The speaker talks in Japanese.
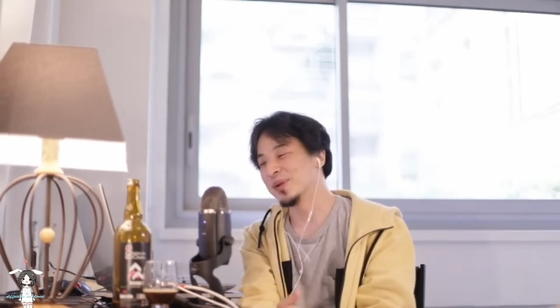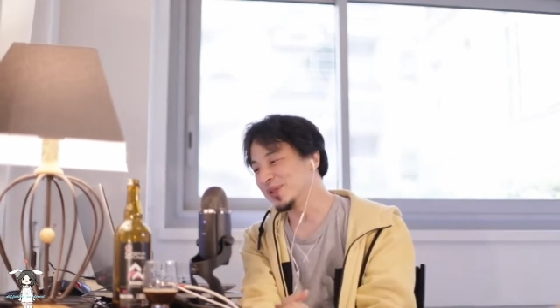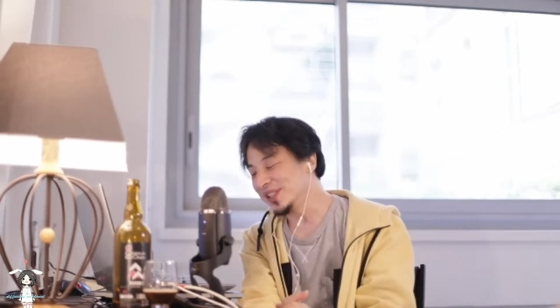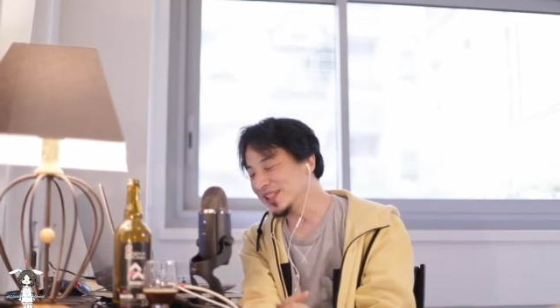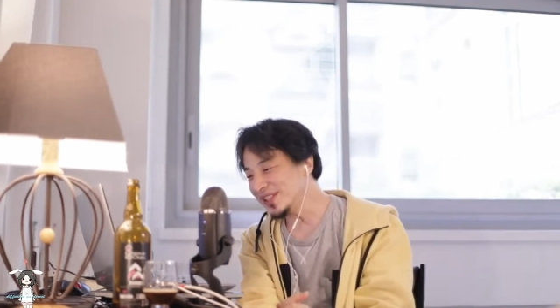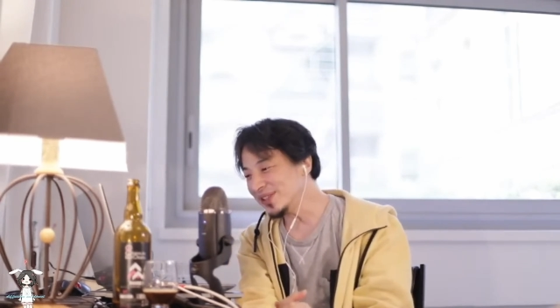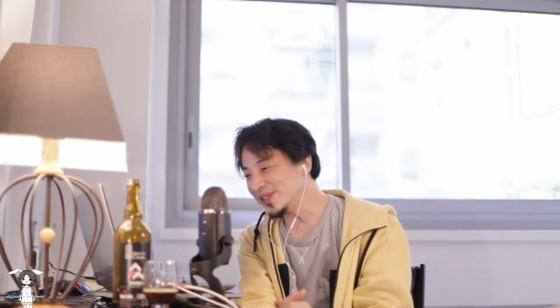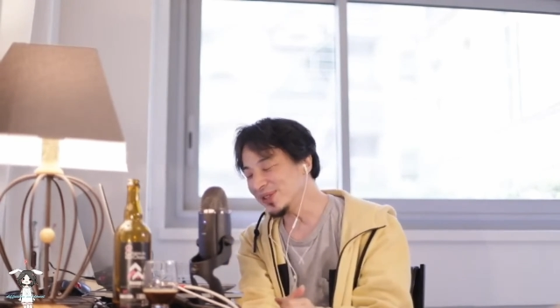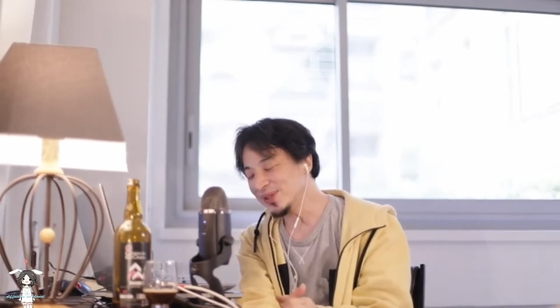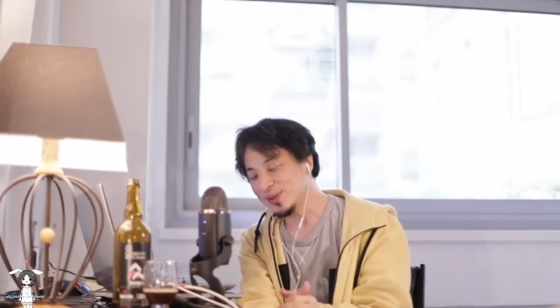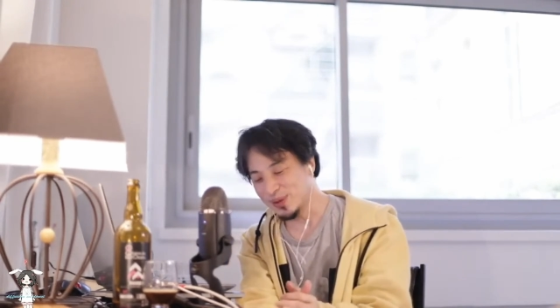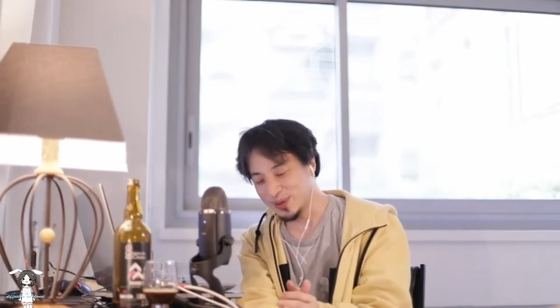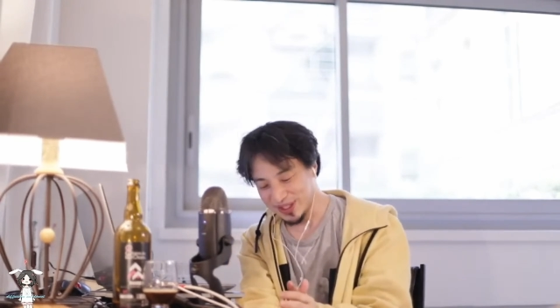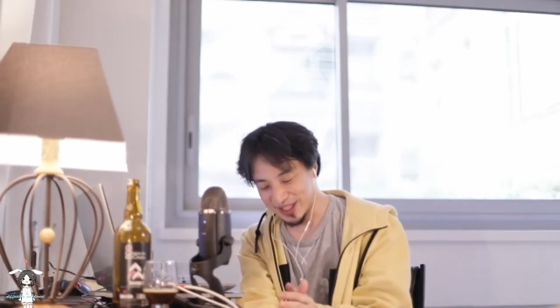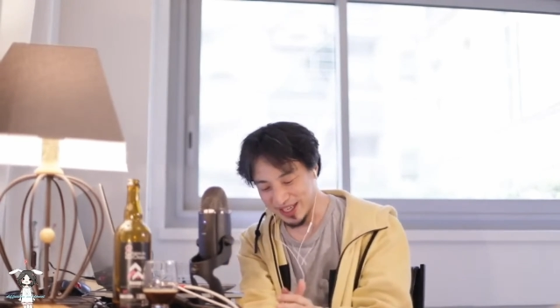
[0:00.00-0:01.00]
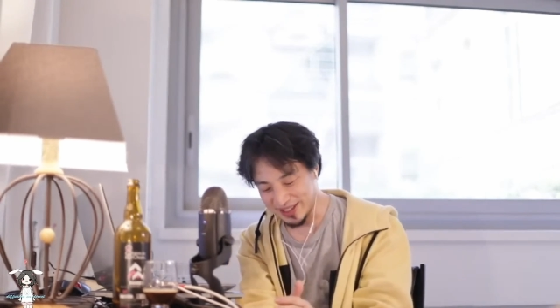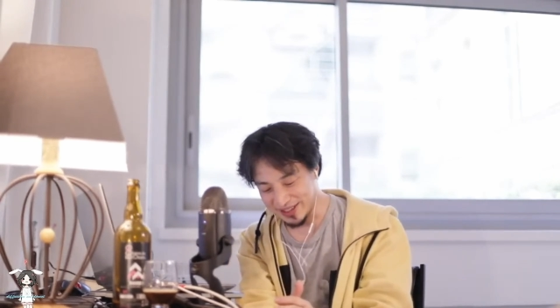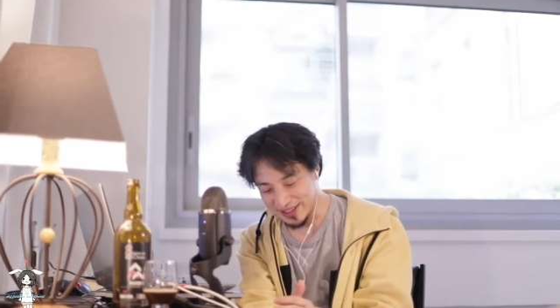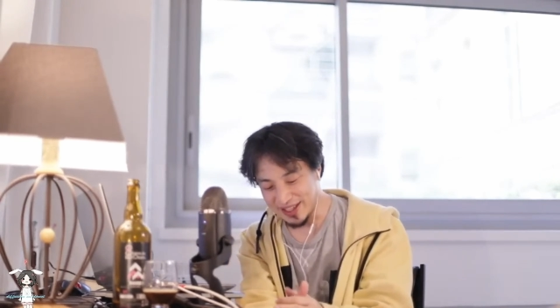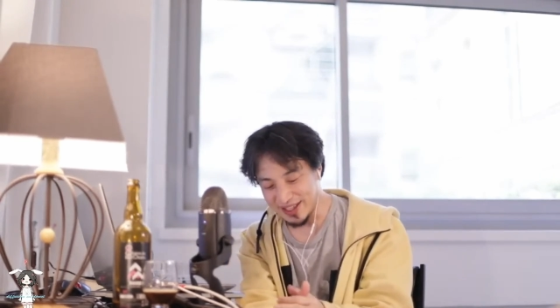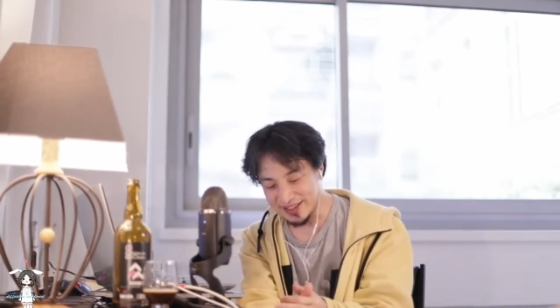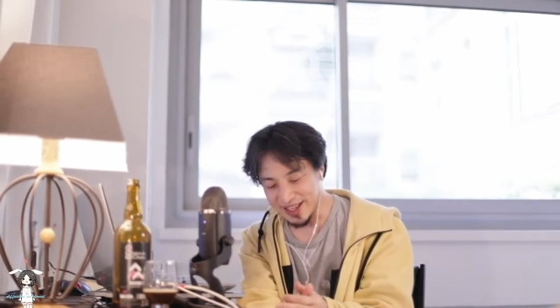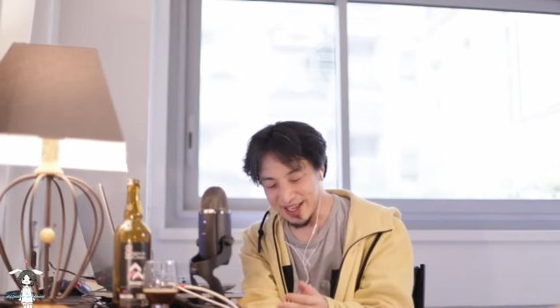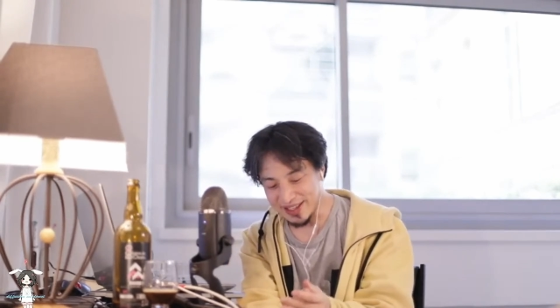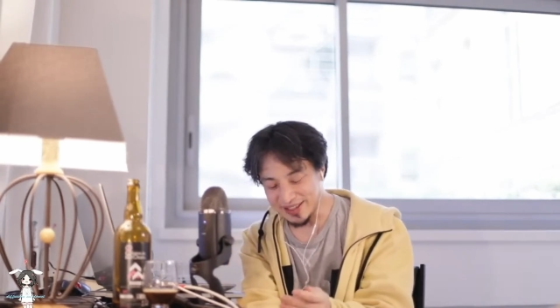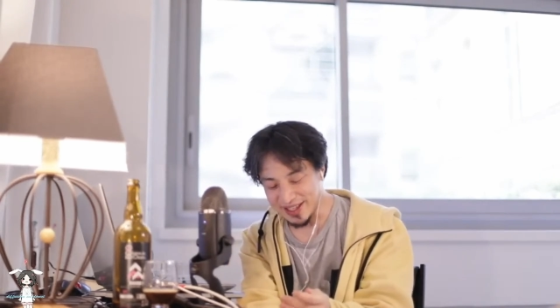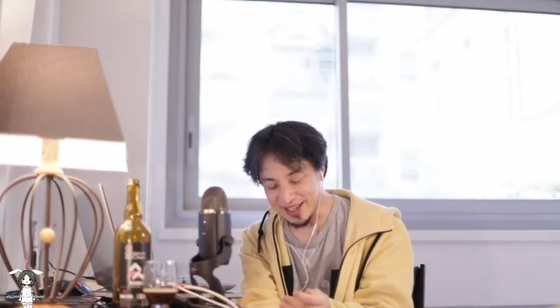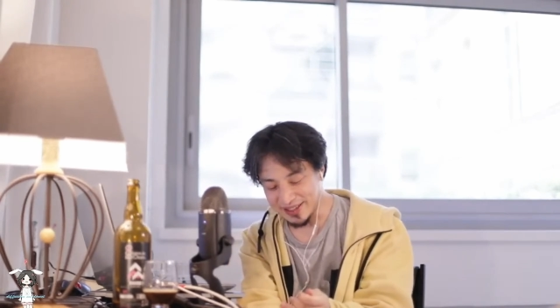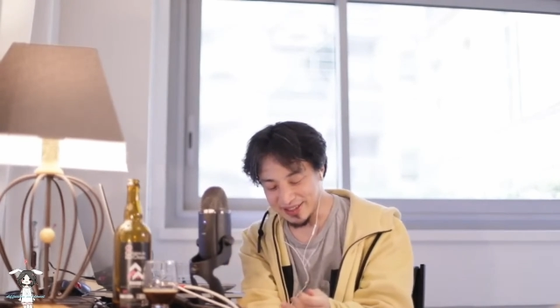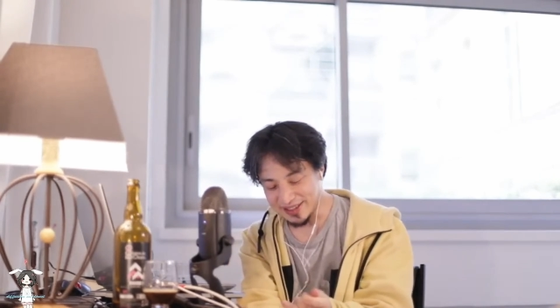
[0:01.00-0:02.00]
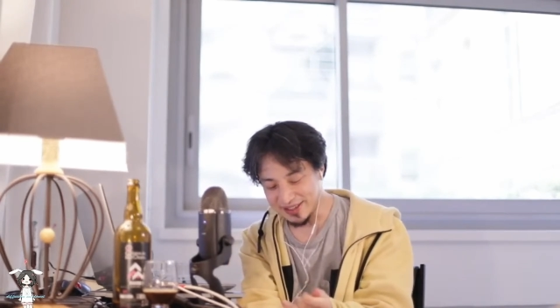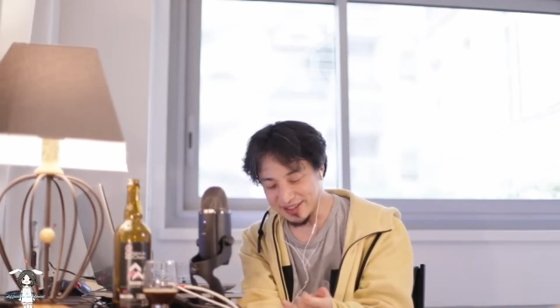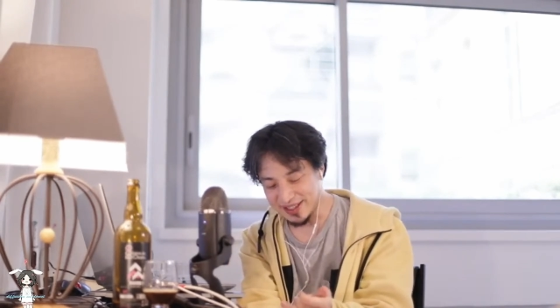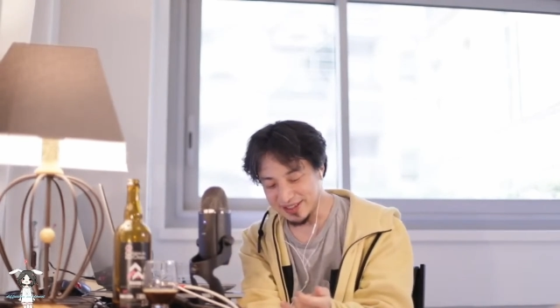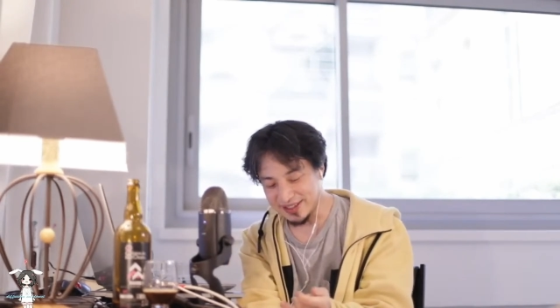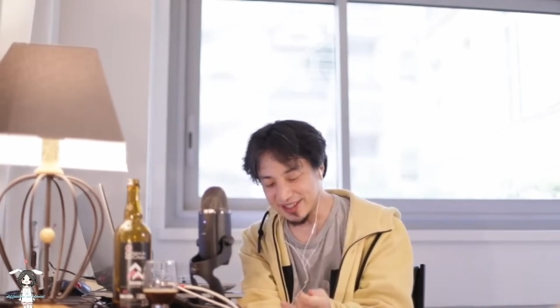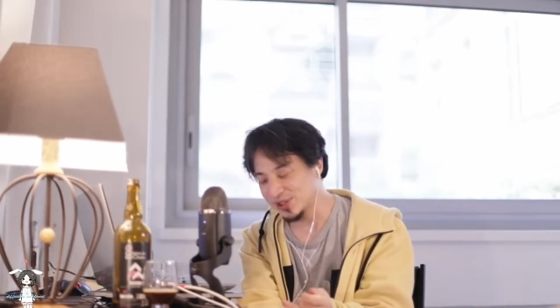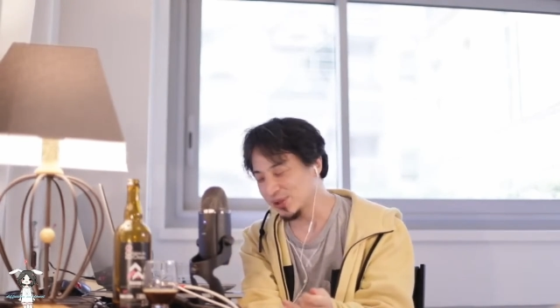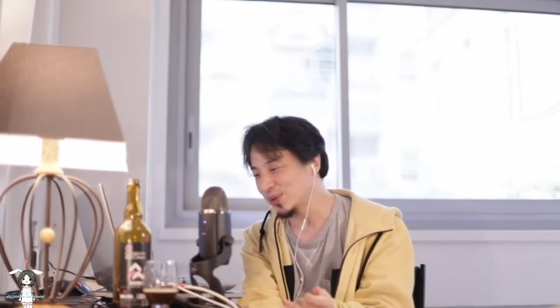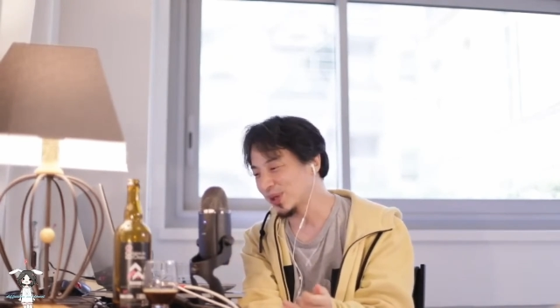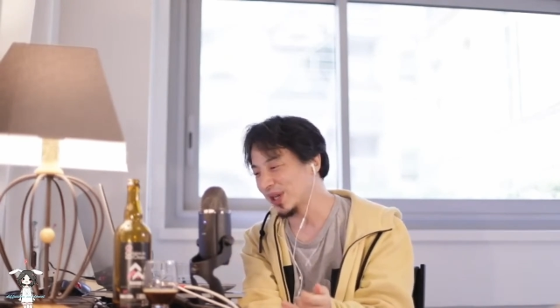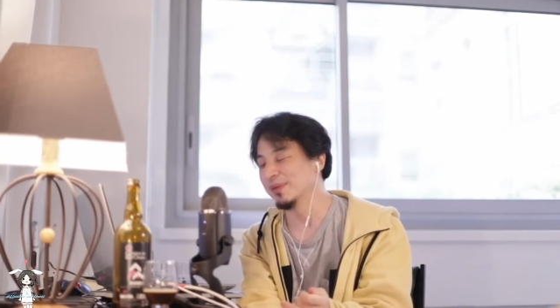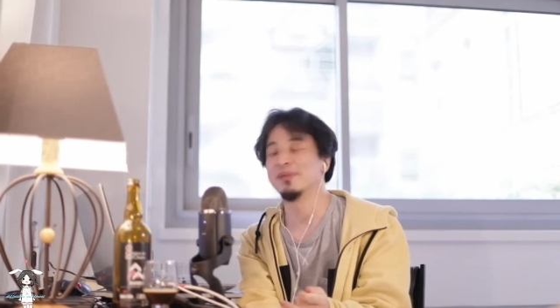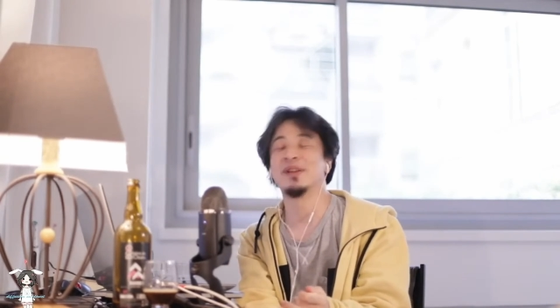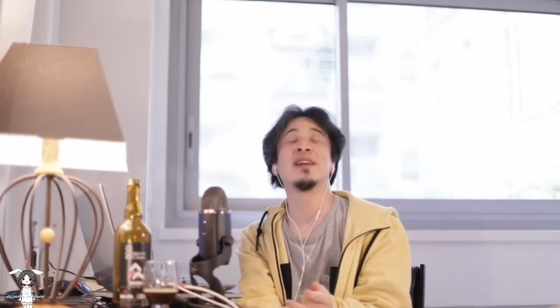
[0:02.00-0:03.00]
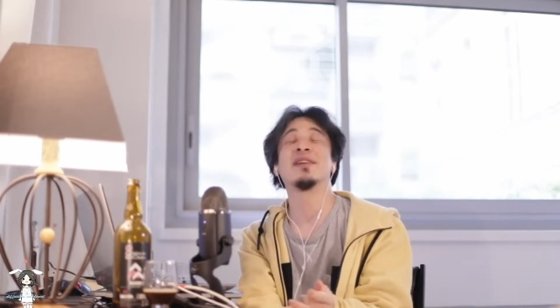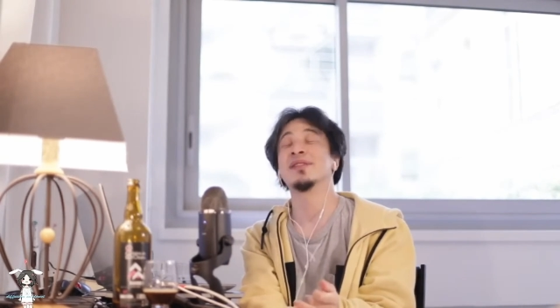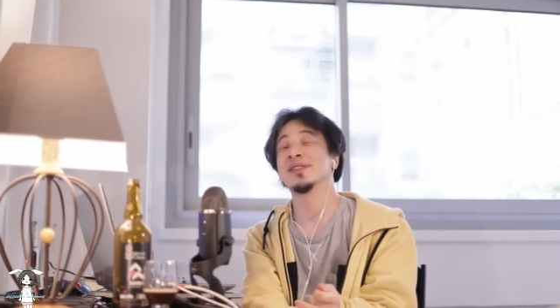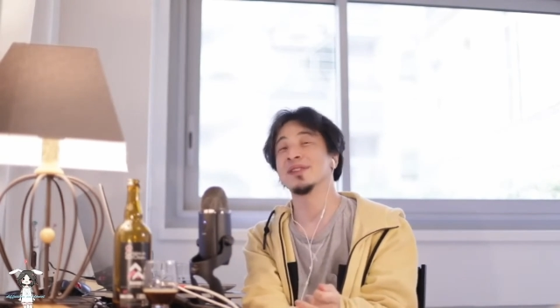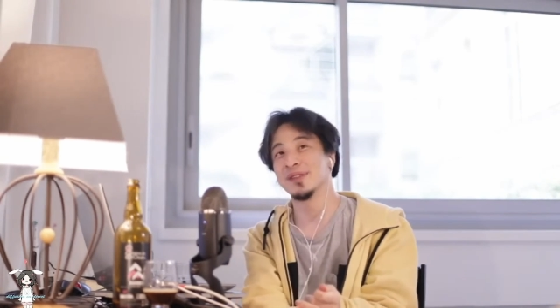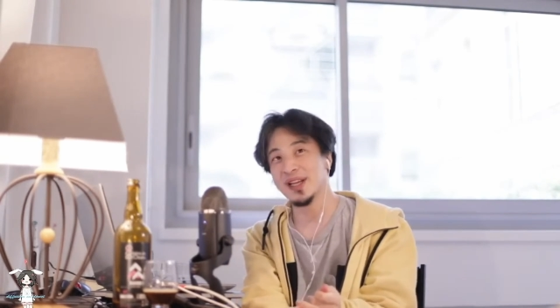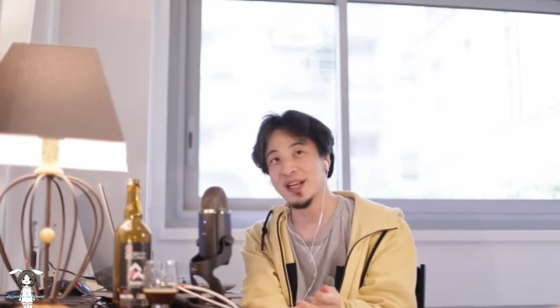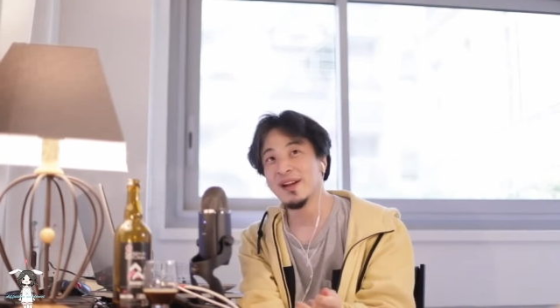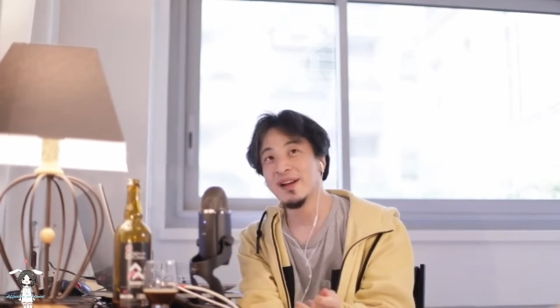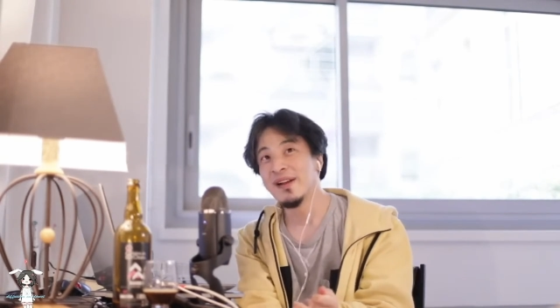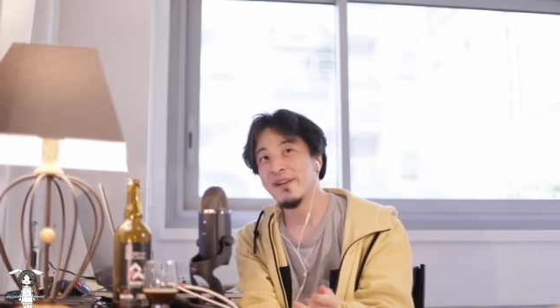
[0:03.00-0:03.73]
にじゅうごぐらいで、大体人間って将来見えるんですよね。